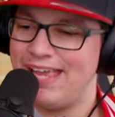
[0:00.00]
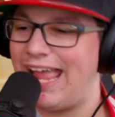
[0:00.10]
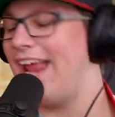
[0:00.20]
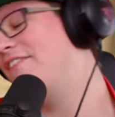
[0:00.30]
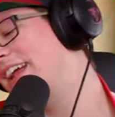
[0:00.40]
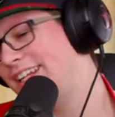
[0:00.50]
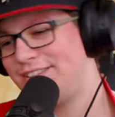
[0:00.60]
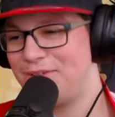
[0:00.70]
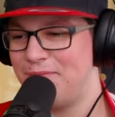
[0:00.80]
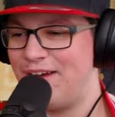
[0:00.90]
reden wir
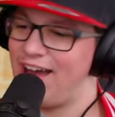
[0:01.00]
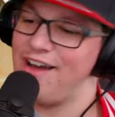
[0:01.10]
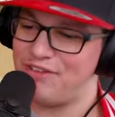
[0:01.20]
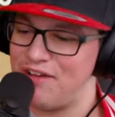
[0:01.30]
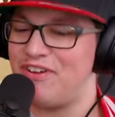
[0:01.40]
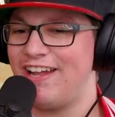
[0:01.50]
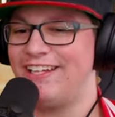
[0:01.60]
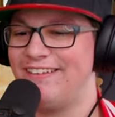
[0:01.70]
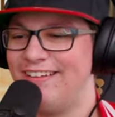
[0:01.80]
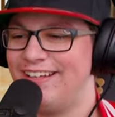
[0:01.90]
nicht drüber. War, war
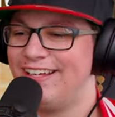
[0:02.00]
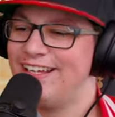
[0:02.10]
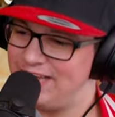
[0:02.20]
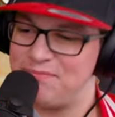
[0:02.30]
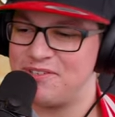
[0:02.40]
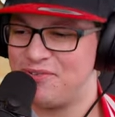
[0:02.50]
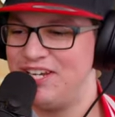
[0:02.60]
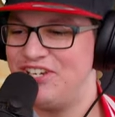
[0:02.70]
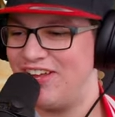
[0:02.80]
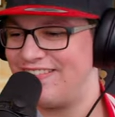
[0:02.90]
funny. Ich habe
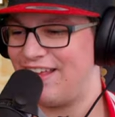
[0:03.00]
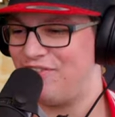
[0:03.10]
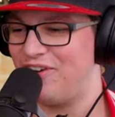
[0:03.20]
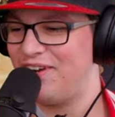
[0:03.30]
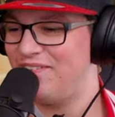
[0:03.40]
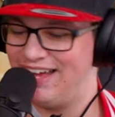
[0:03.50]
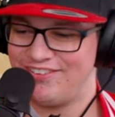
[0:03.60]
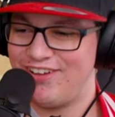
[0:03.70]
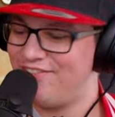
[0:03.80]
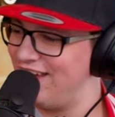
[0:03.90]
Screenshots davon
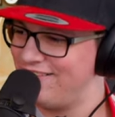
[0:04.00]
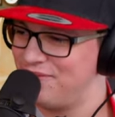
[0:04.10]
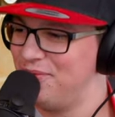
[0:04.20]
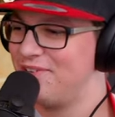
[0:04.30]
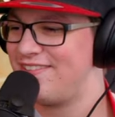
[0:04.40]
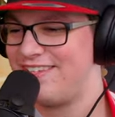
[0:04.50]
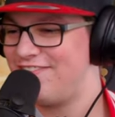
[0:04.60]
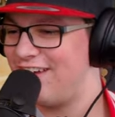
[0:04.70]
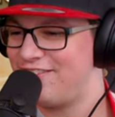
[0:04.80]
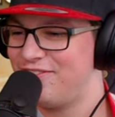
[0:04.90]
gemacht. War, war zu
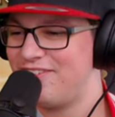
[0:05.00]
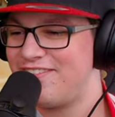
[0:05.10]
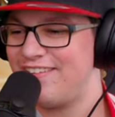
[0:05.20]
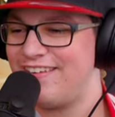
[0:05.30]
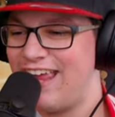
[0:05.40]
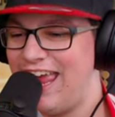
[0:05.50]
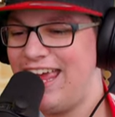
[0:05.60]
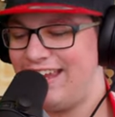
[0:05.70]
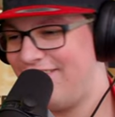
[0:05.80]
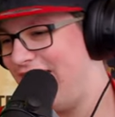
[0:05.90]
lustig, war zu lustig.
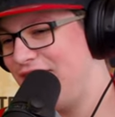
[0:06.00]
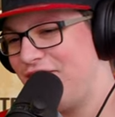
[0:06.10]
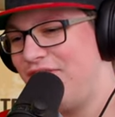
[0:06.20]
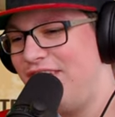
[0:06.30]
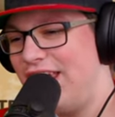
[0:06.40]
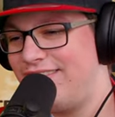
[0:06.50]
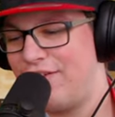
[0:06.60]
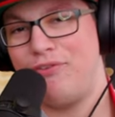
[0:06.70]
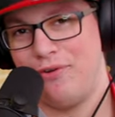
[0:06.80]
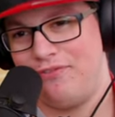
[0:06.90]
war das irgendwie der, der
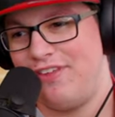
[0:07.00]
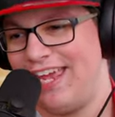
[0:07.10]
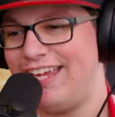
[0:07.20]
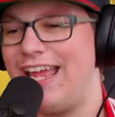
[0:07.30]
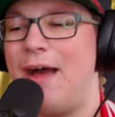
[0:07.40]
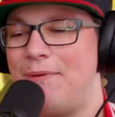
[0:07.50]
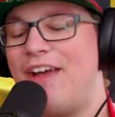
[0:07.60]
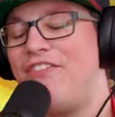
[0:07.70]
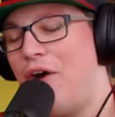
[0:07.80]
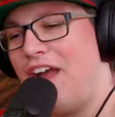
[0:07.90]
Fünfjährige, aber
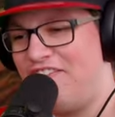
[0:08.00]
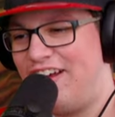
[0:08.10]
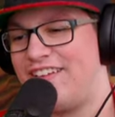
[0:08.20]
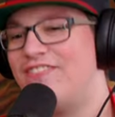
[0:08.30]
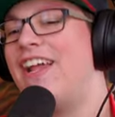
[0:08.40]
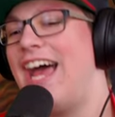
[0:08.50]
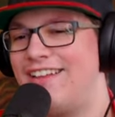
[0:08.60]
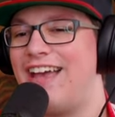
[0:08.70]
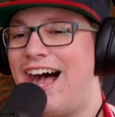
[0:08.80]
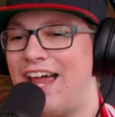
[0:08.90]
er war auch erwachsen, weil er
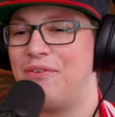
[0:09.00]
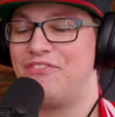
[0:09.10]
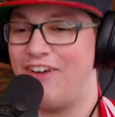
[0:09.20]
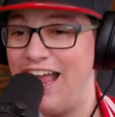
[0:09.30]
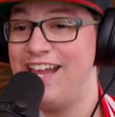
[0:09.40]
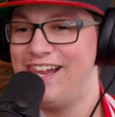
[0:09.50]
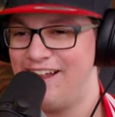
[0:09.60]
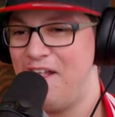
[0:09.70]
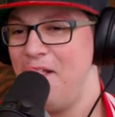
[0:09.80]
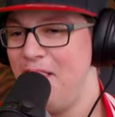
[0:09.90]
hatte Ahnung. Weil
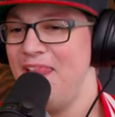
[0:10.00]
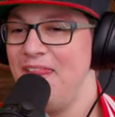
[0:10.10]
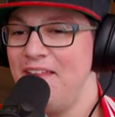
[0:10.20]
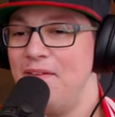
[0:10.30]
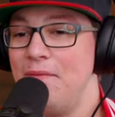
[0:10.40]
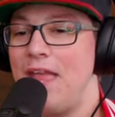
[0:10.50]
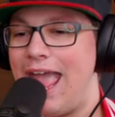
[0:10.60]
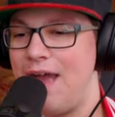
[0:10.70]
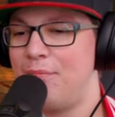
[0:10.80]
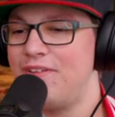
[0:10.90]

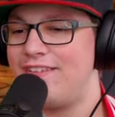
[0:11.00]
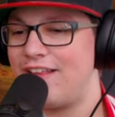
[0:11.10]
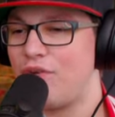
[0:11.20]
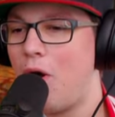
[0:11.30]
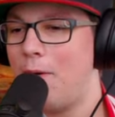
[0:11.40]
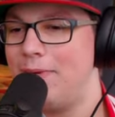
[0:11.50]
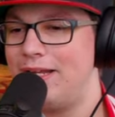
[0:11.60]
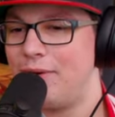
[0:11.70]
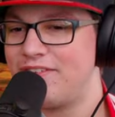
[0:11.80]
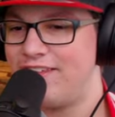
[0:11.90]
er muss ja so
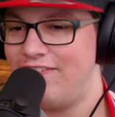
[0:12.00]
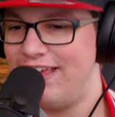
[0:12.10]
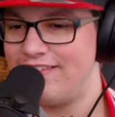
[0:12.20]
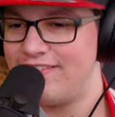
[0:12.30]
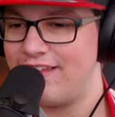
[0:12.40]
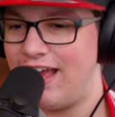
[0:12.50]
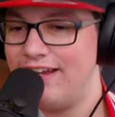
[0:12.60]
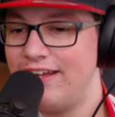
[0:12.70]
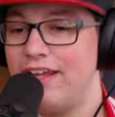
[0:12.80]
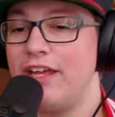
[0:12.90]
hobbylos gewesen
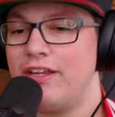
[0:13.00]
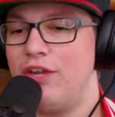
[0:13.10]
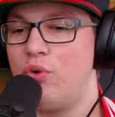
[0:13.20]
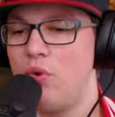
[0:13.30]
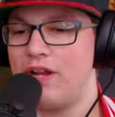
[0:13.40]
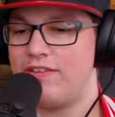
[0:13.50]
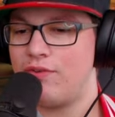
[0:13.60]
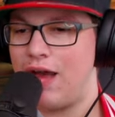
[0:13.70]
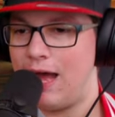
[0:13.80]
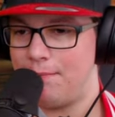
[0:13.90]
sein gegoogelt
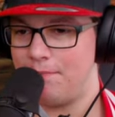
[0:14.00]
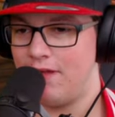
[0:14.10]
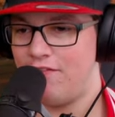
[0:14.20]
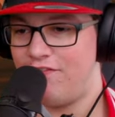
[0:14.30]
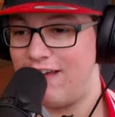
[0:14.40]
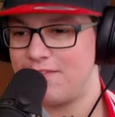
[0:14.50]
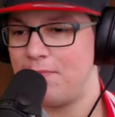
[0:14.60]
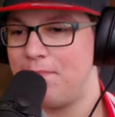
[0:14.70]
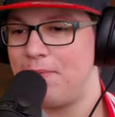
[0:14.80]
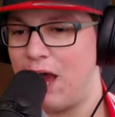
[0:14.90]
zu haben, was
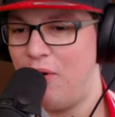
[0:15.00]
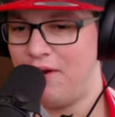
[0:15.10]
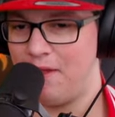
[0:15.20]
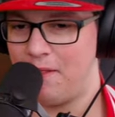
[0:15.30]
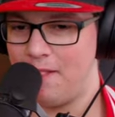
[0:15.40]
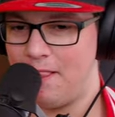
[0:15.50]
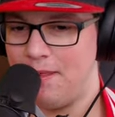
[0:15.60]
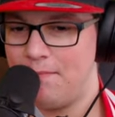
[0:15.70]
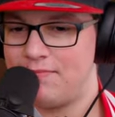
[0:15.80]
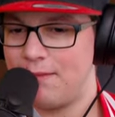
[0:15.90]
man braucht,
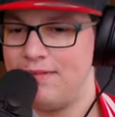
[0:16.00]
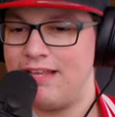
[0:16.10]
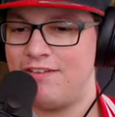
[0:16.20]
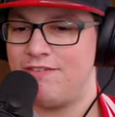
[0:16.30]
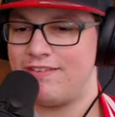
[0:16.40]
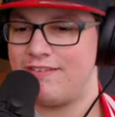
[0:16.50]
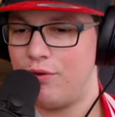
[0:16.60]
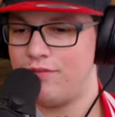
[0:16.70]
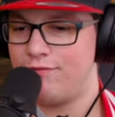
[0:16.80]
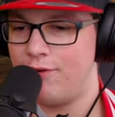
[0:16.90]
damit etwas
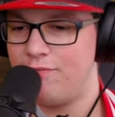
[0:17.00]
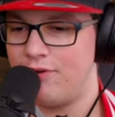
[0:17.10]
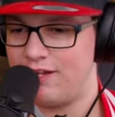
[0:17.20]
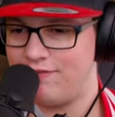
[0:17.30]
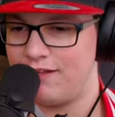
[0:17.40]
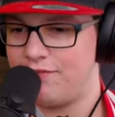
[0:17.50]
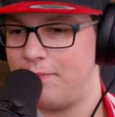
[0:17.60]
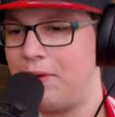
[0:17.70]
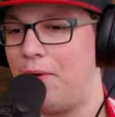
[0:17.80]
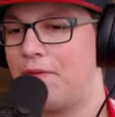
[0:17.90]
1500 Watt
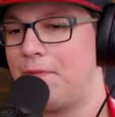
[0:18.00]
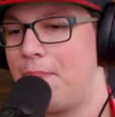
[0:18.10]
verbraucht.